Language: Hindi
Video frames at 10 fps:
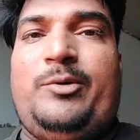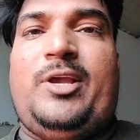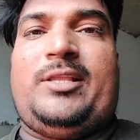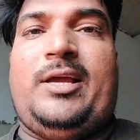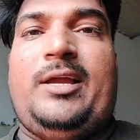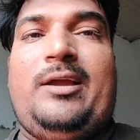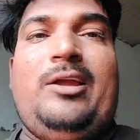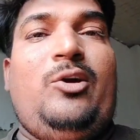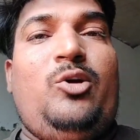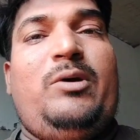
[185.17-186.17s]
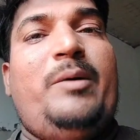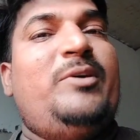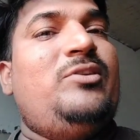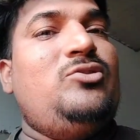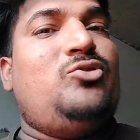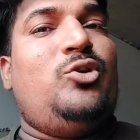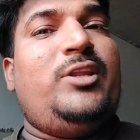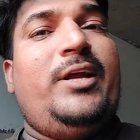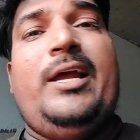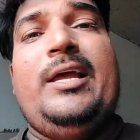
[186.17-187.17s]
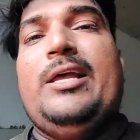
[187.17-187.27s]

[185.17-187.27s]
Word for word: जाता है तो हम मशीन छोड़ देंगे